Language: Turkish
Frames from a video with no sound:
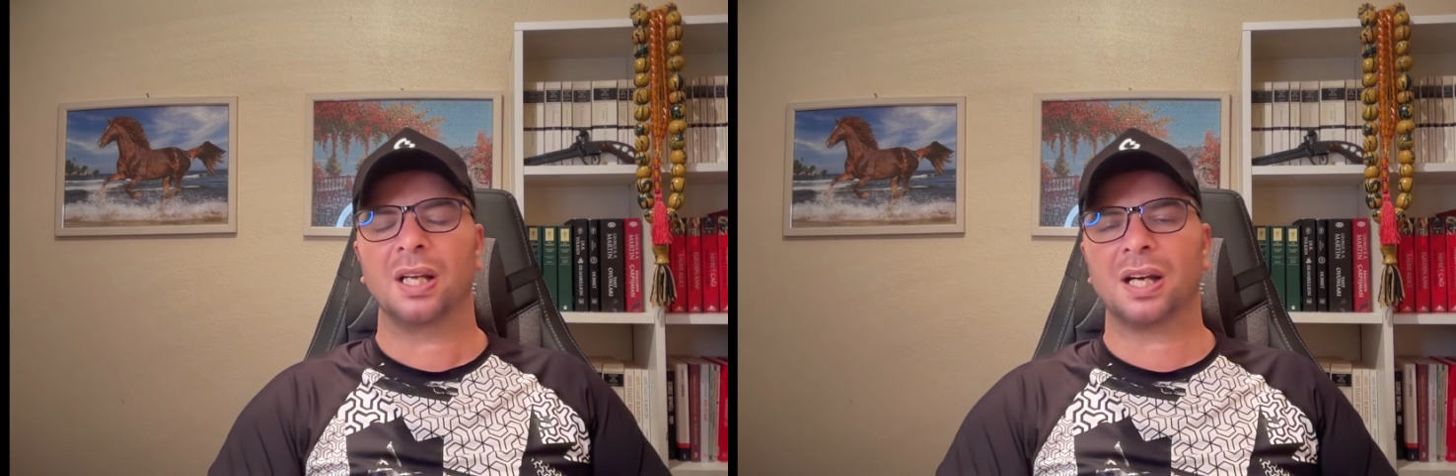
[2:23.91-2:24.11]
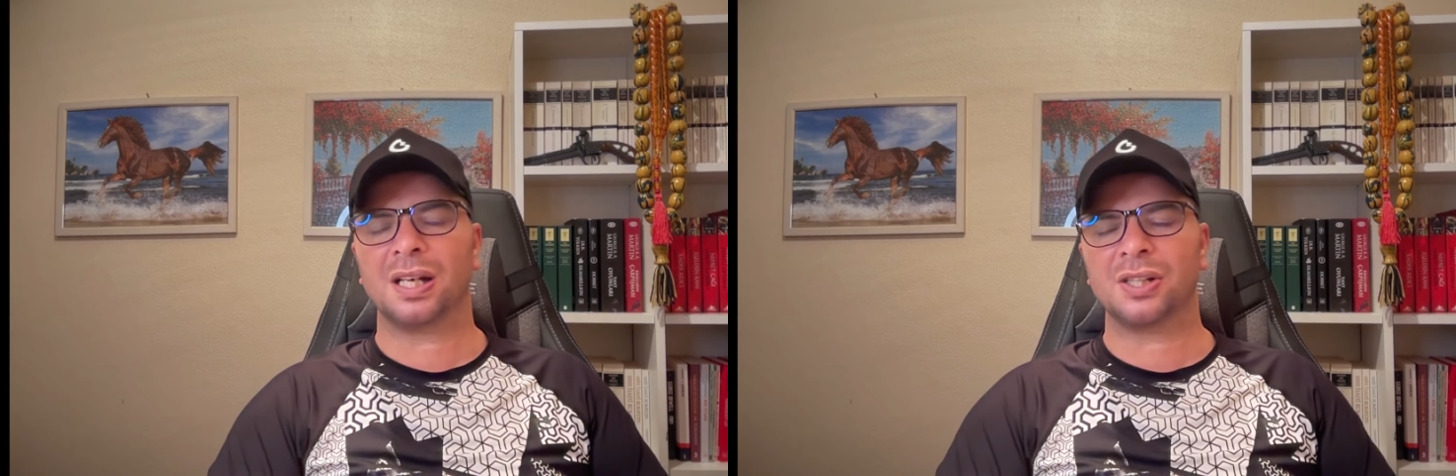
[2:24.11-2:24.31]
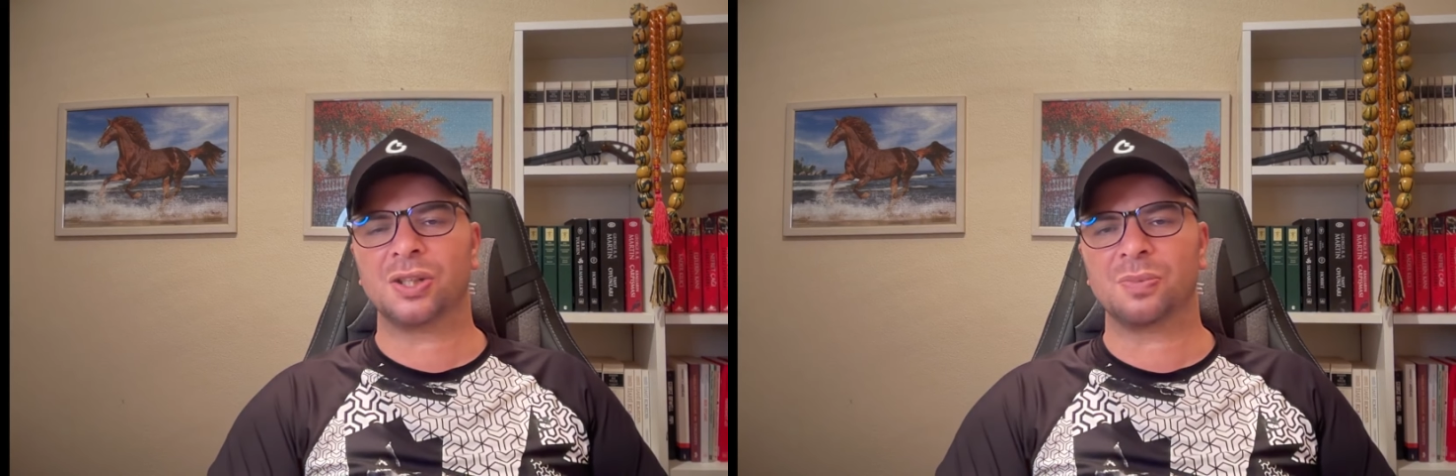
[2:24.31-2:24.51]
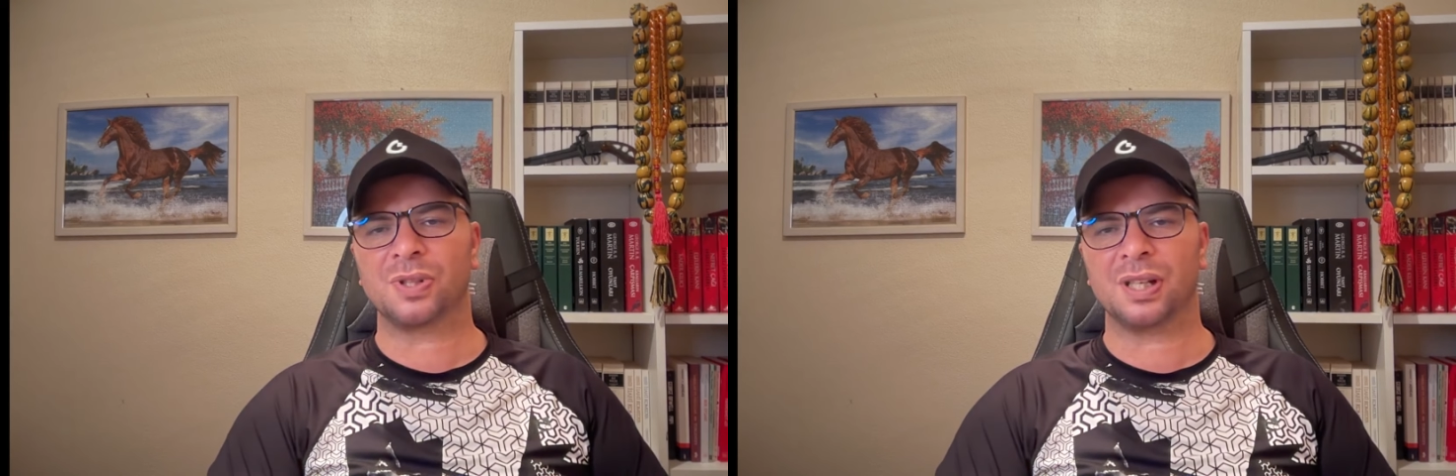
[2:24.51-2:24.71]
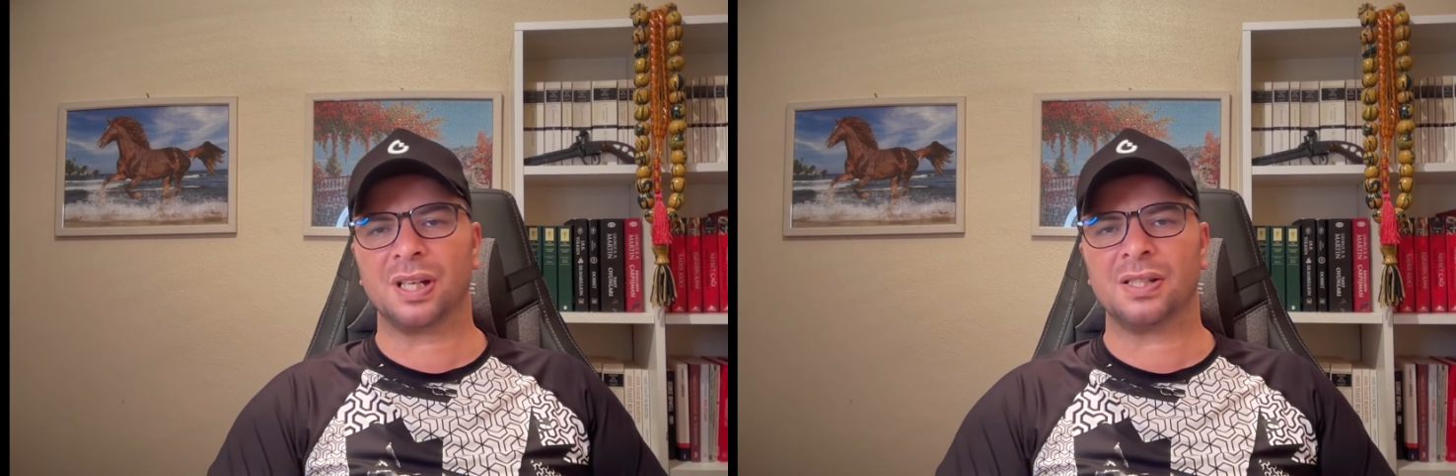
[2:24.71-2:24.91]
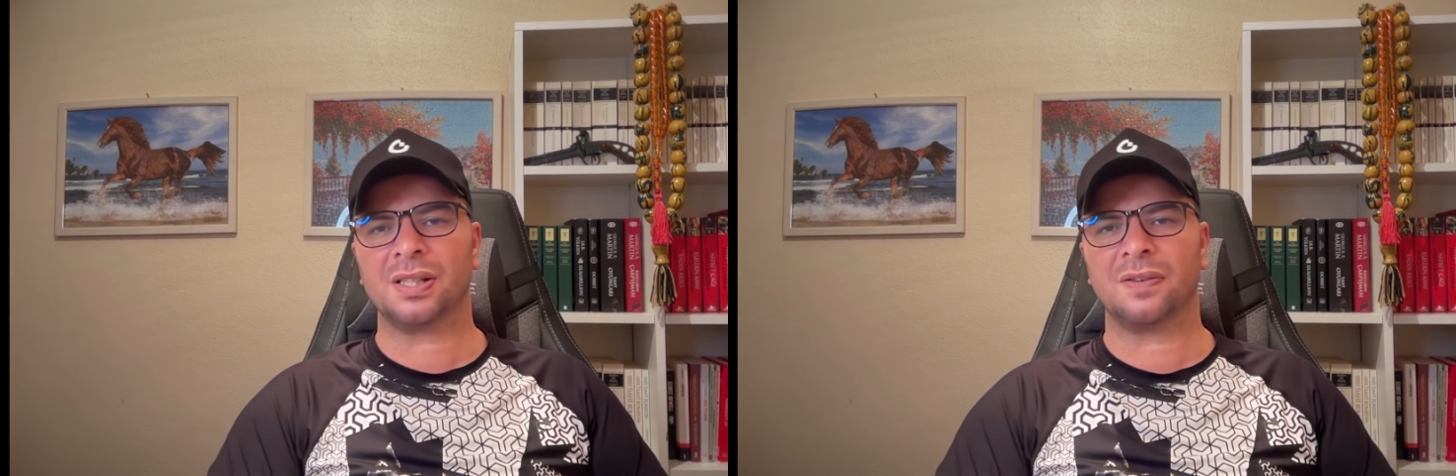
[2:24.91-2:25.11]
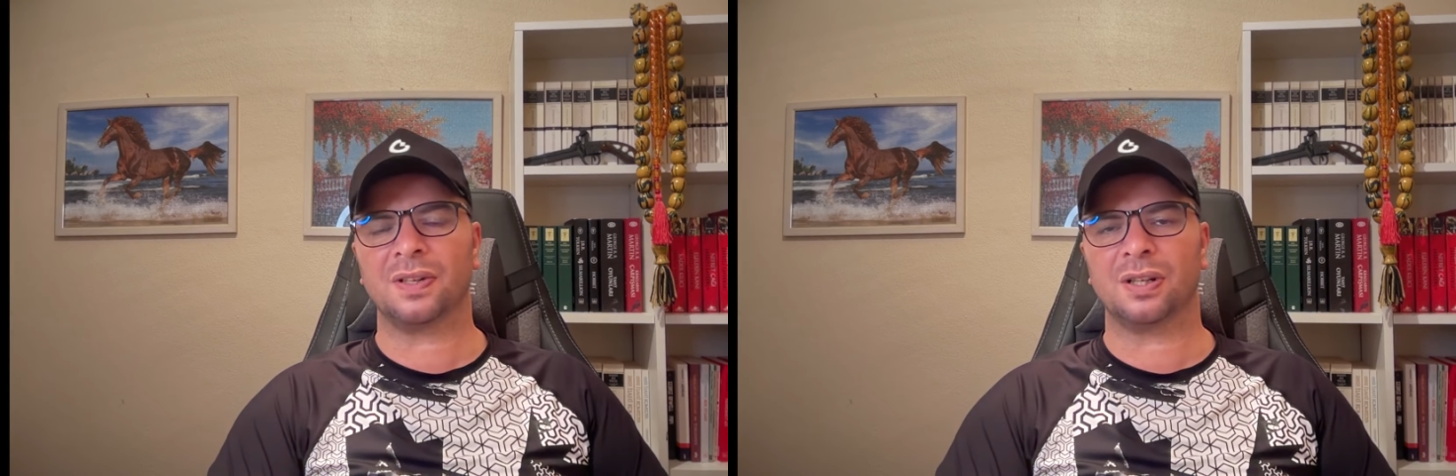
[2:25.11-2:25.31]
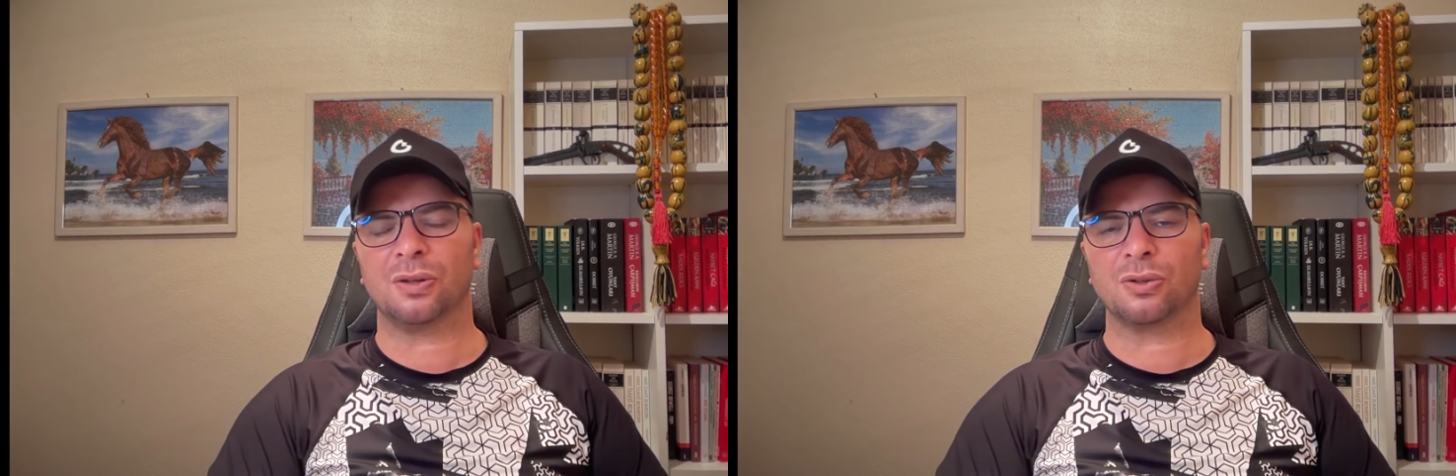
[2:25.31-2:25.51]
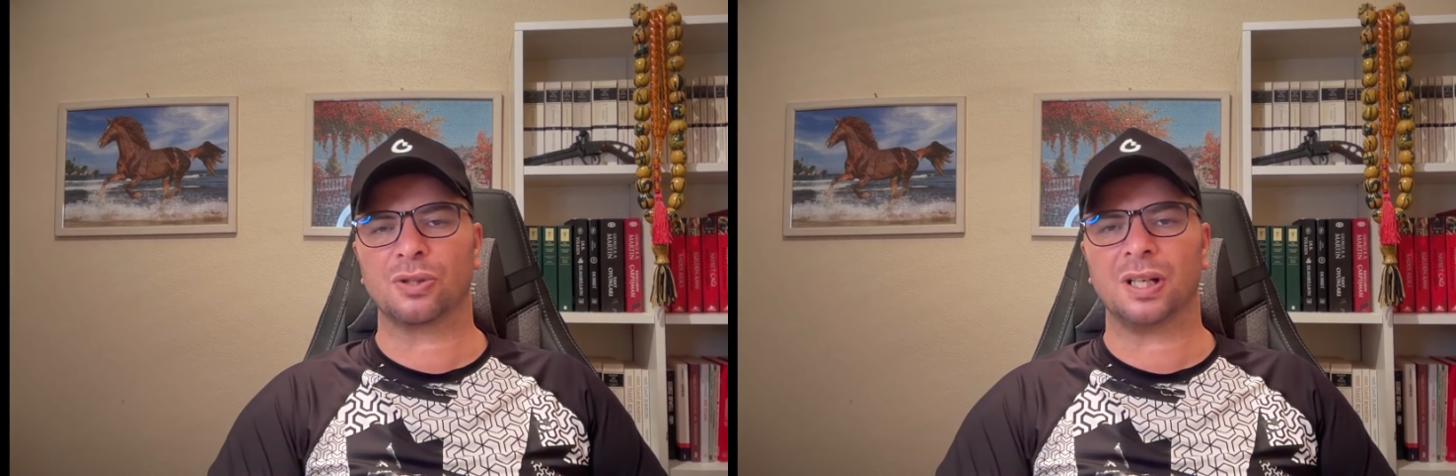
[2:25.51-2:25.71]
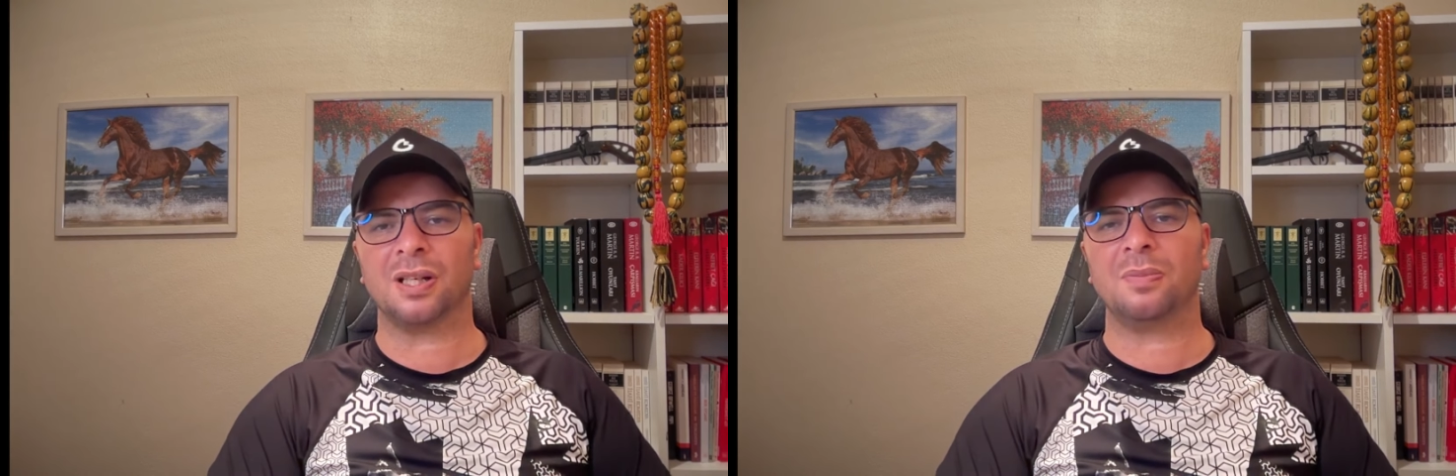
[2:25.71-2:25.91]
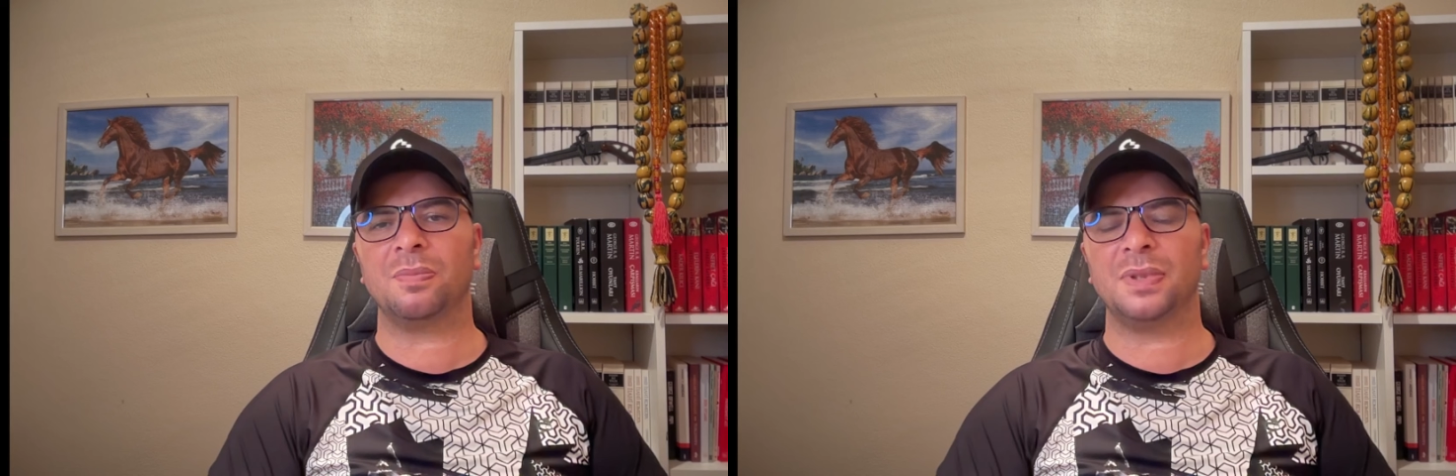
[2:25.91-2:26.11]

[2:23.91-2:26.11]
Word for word: Karşımıza sevgili dostlar